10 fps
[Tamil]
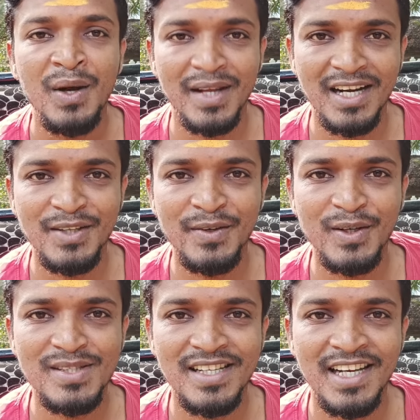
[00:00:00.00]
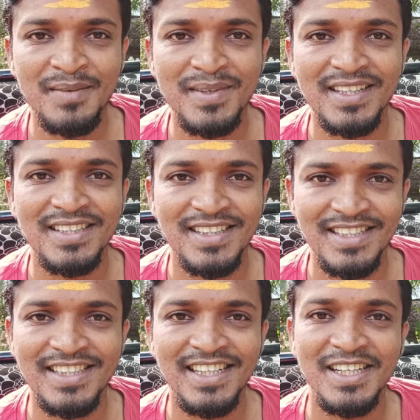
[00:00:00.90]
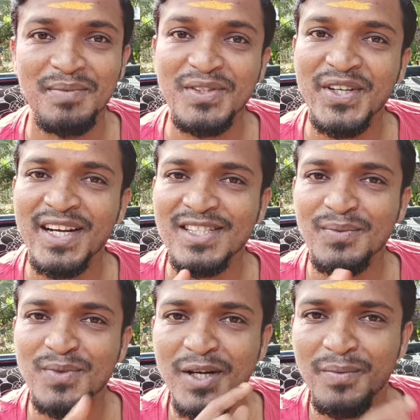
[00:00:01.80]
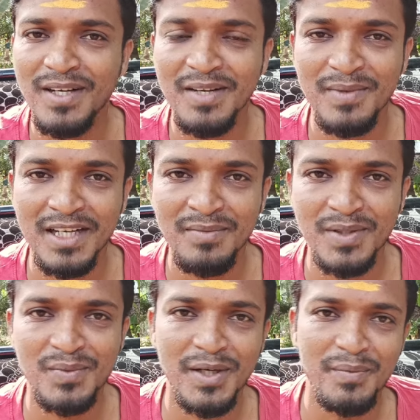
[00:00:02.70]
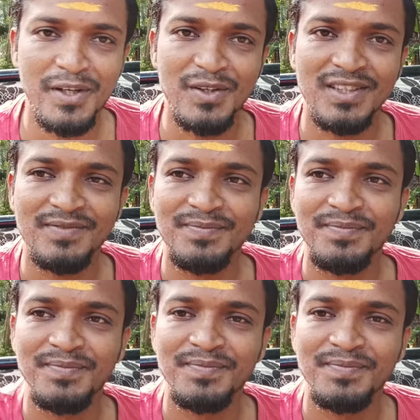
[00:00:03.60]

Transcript: ஓகே அடுத்த வீடியோவில் சந்திக்கலாமா நன்றி நம்ம சேனலை சப்ஸ்கிரைப் பண்ணலாம் மறக்காமல் சப்ஸ்கிரைப் பண்ணிக்கோங்க